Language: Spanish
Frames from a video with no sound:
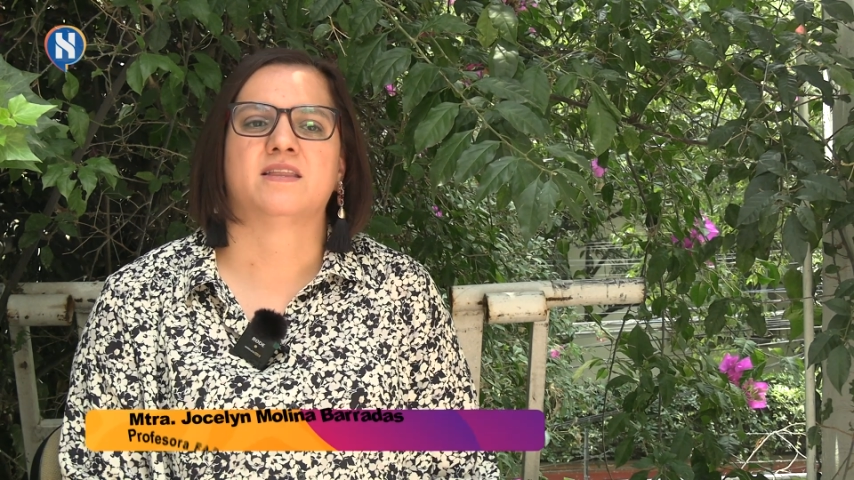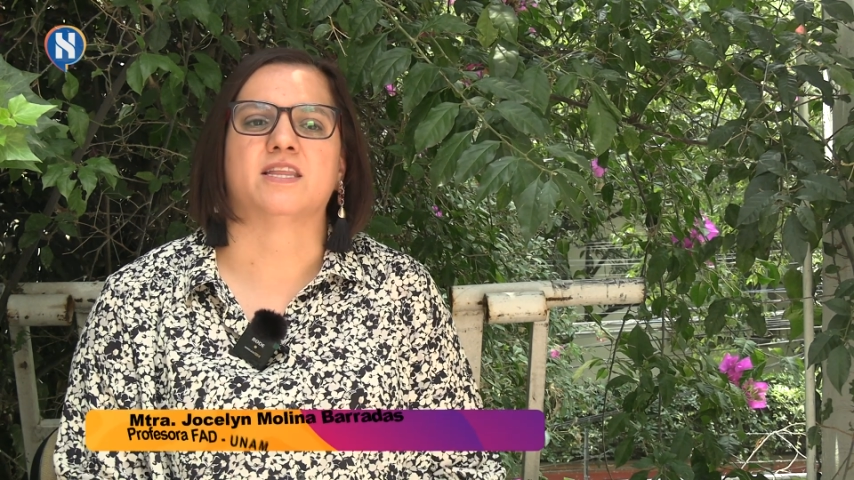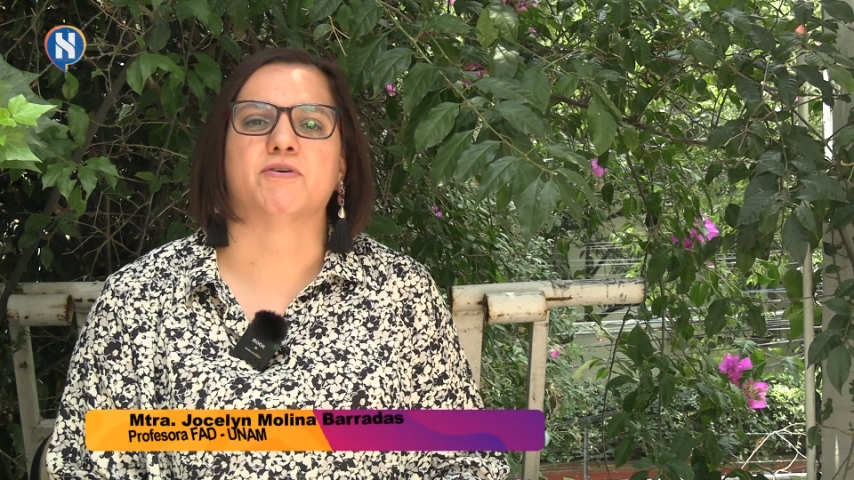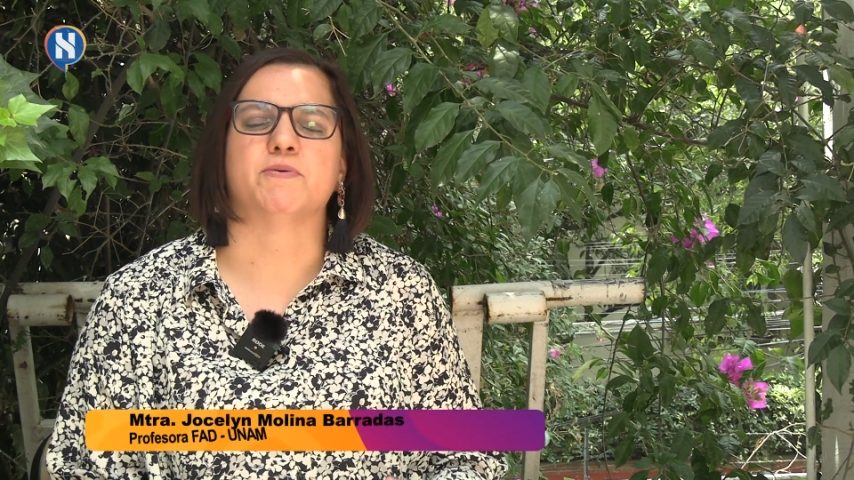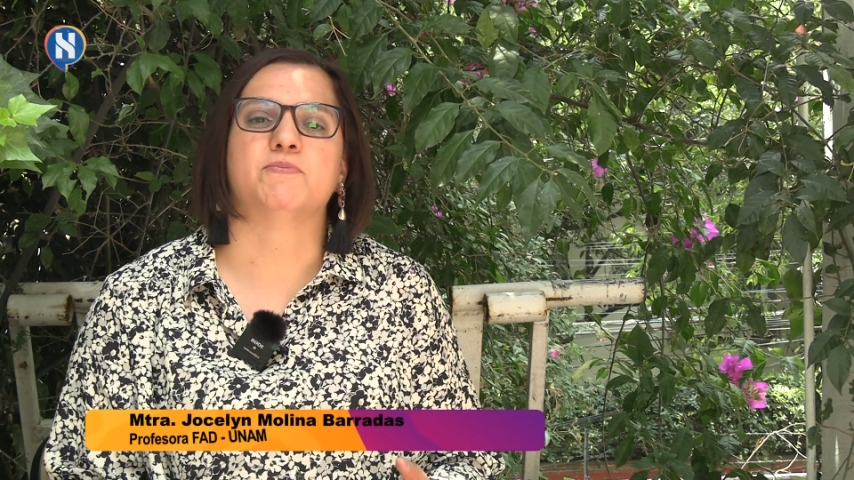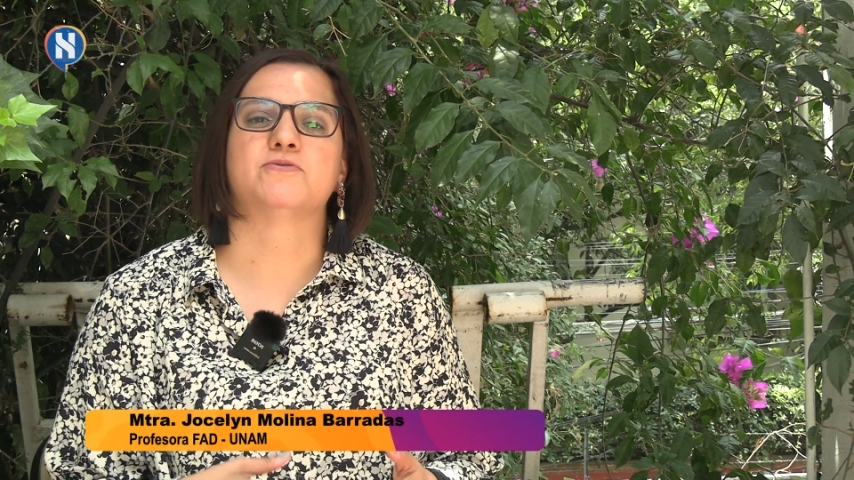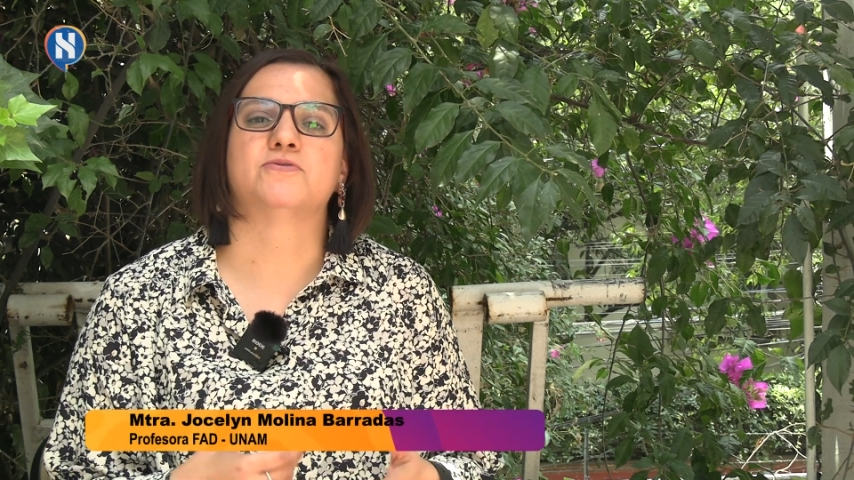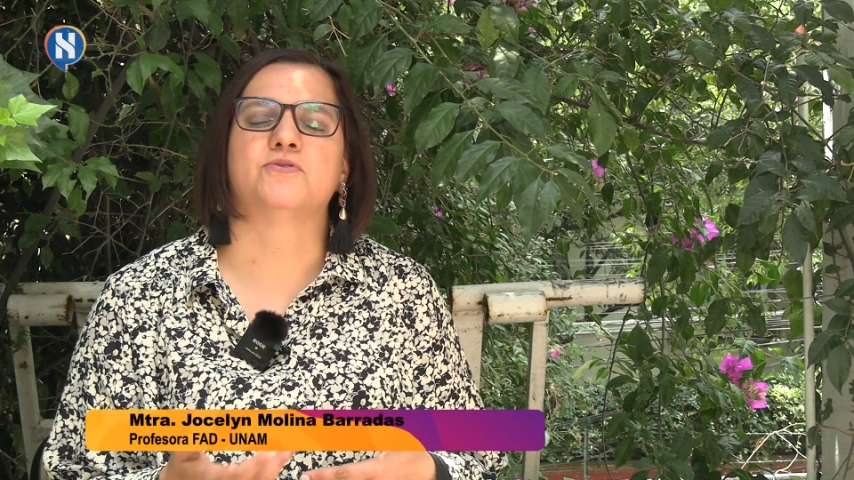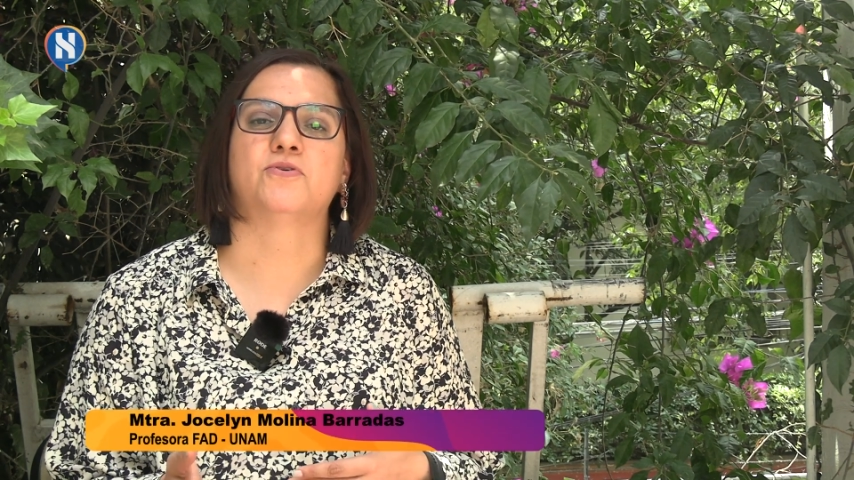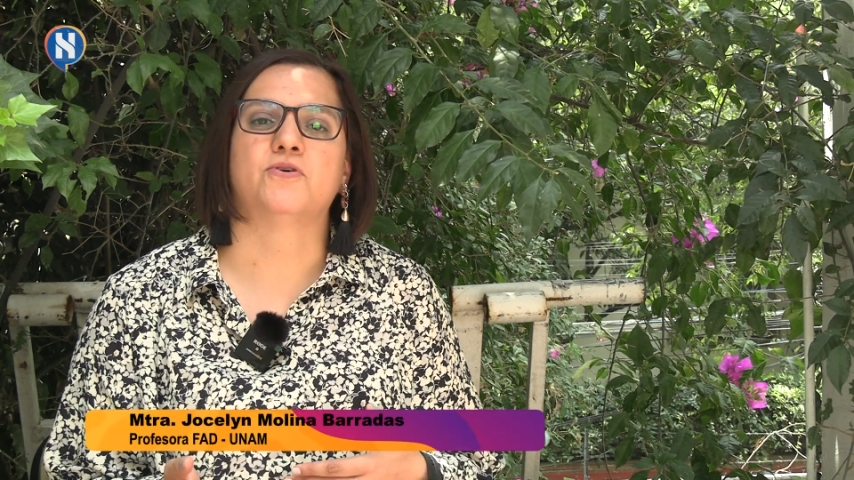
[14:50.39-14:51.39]

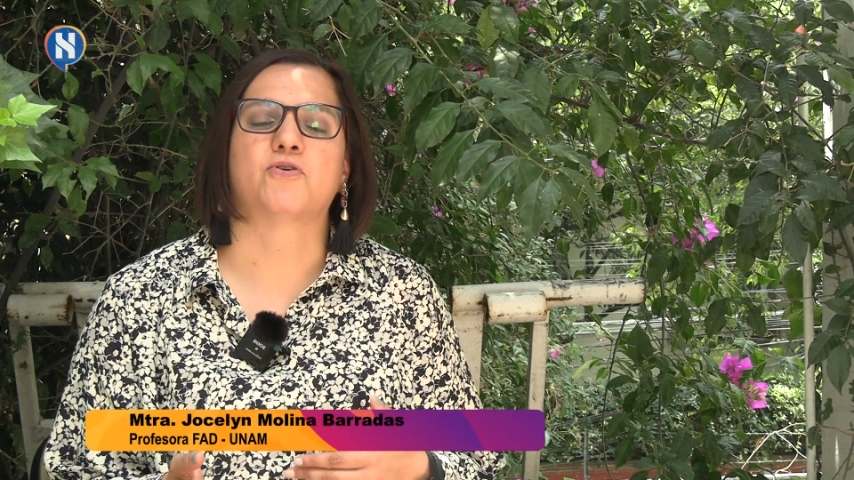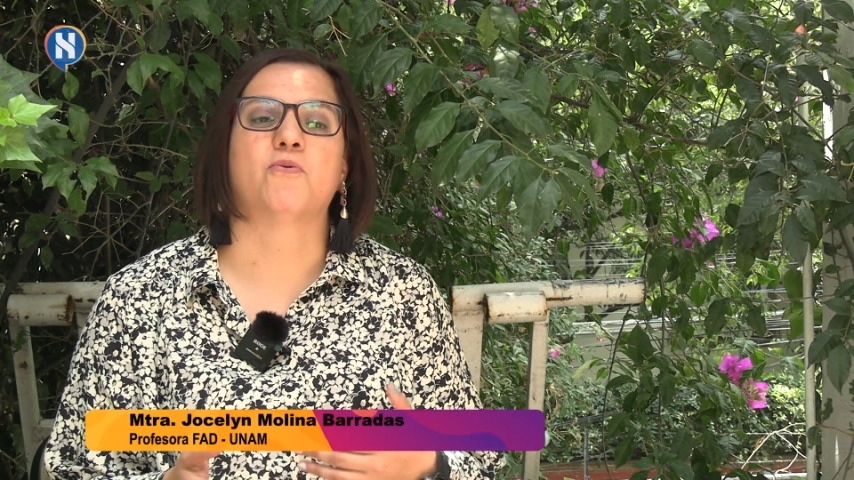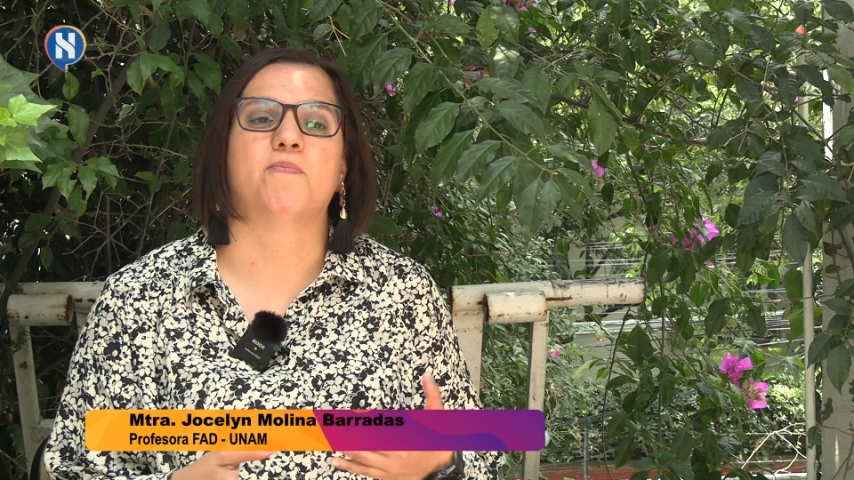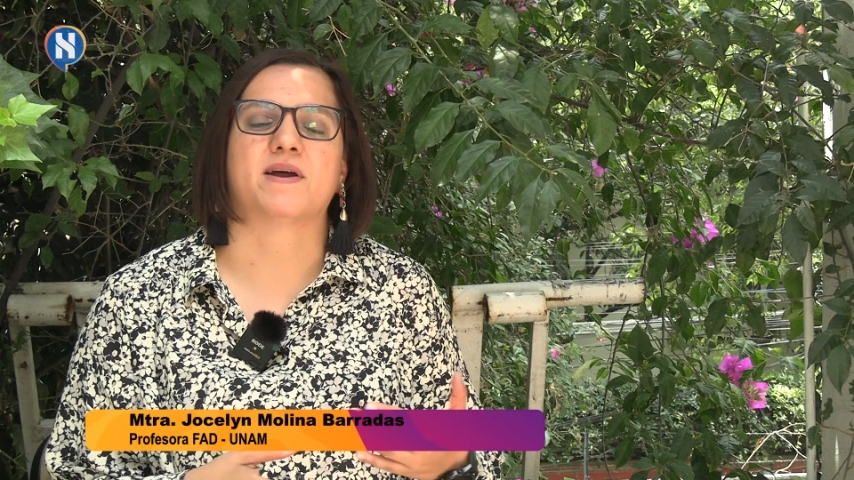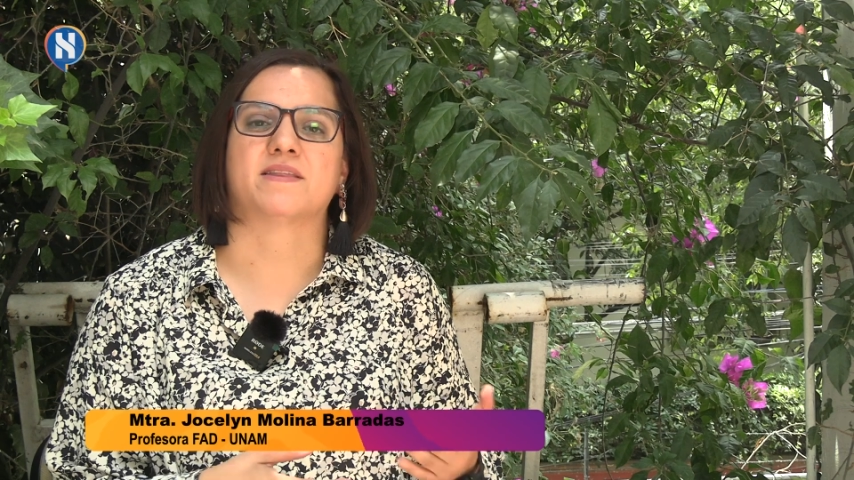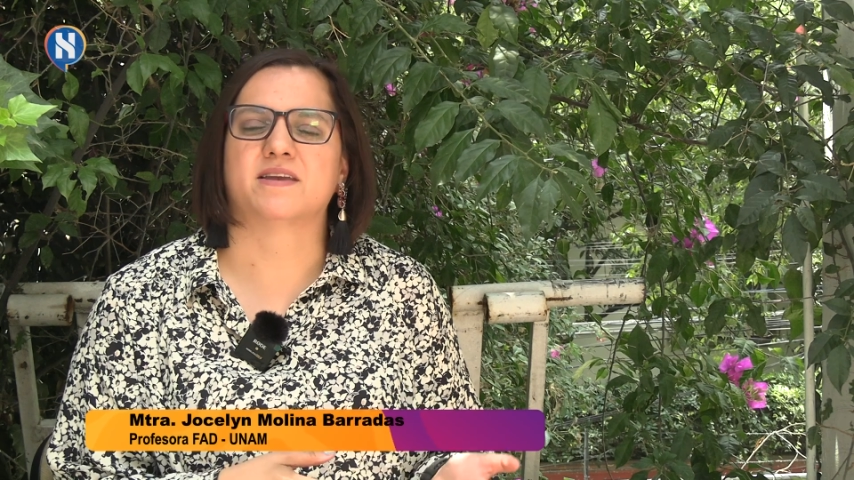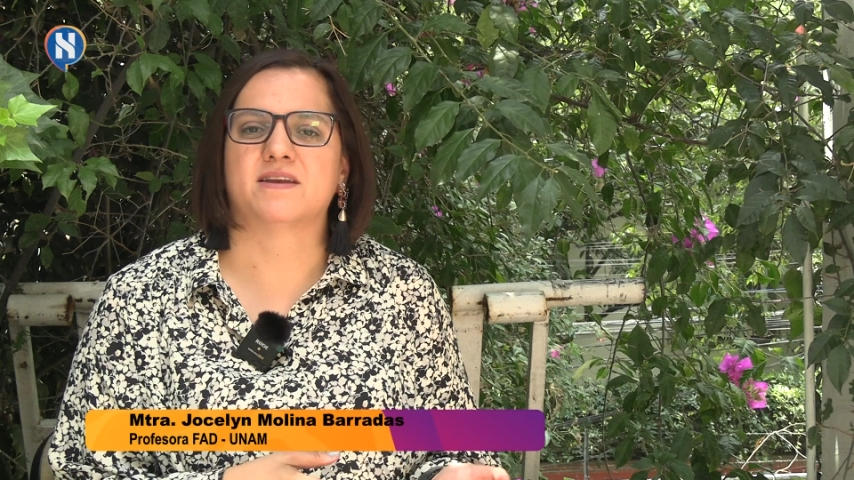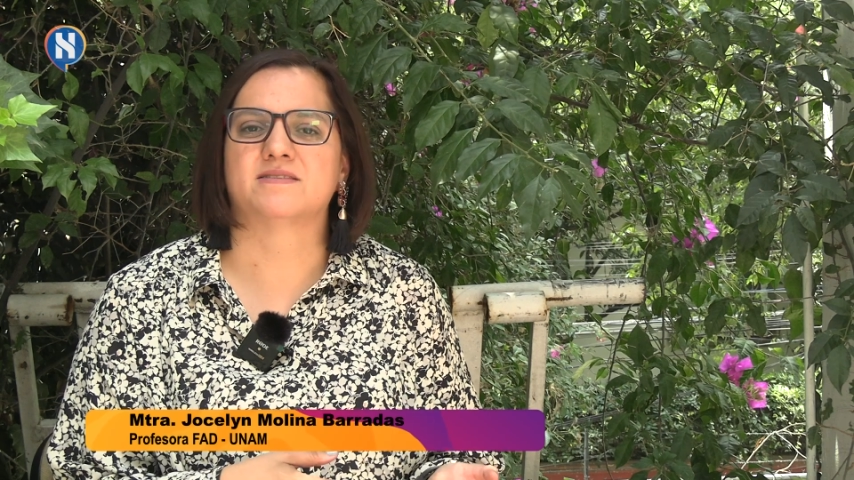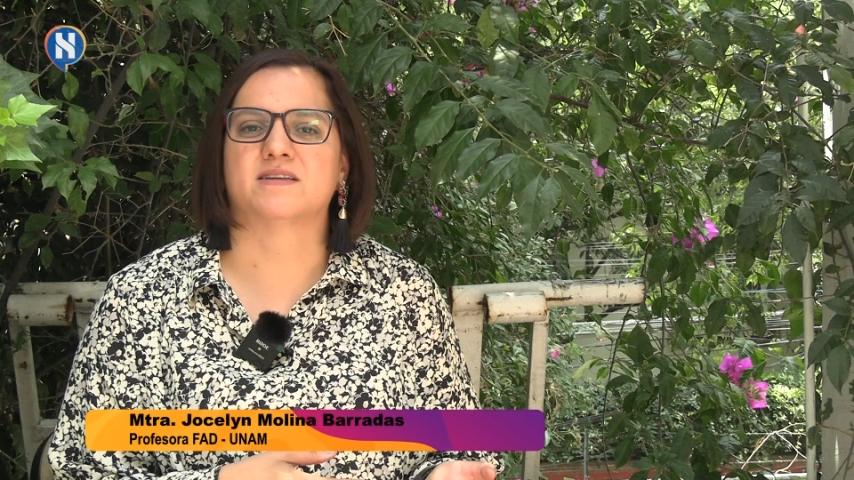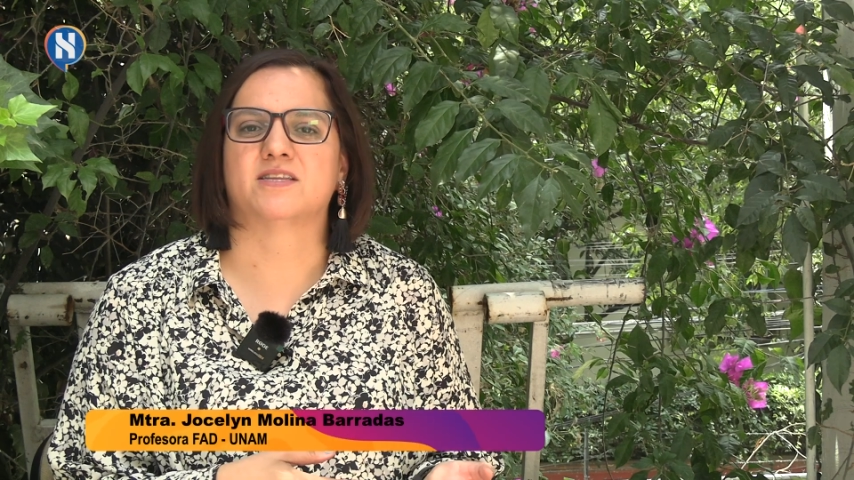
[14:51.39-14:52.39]
Debemos no
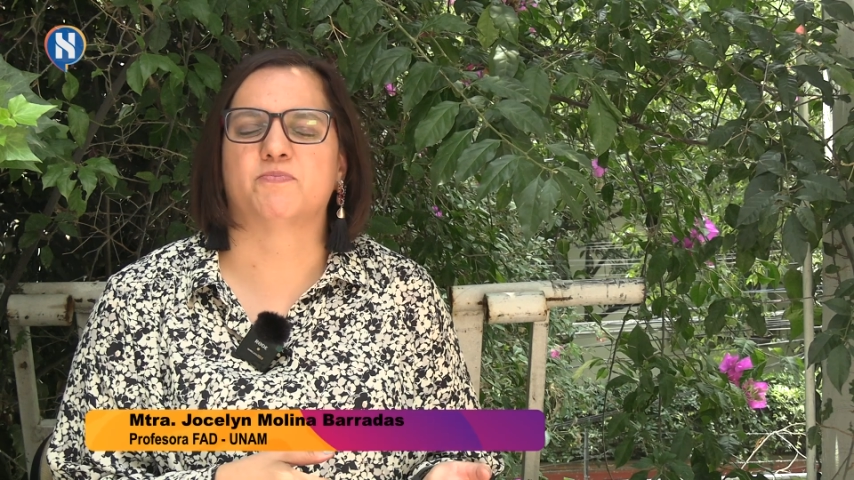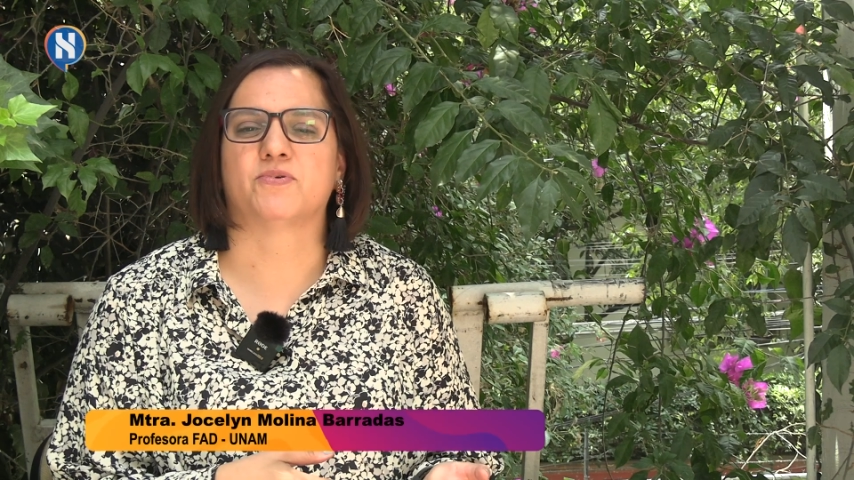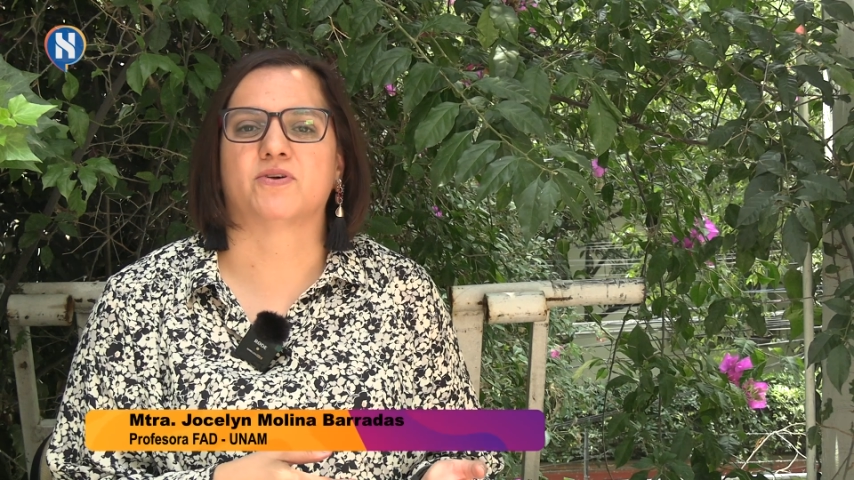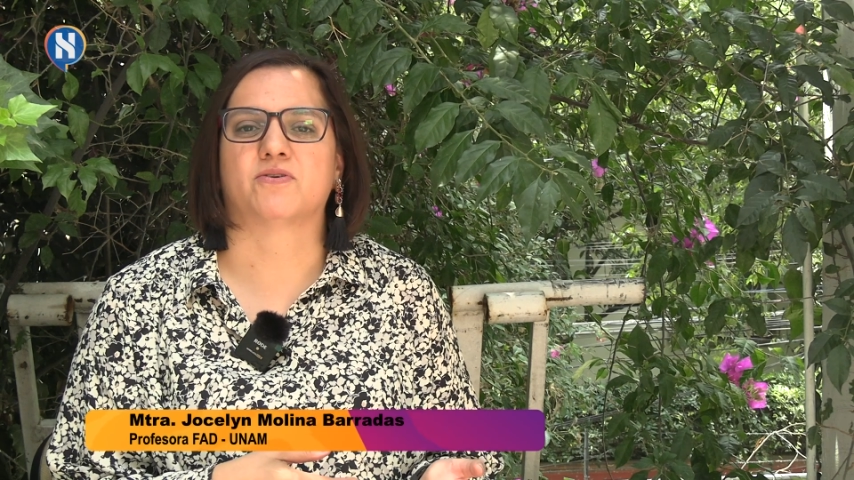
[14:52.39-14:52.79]
compartir este tipo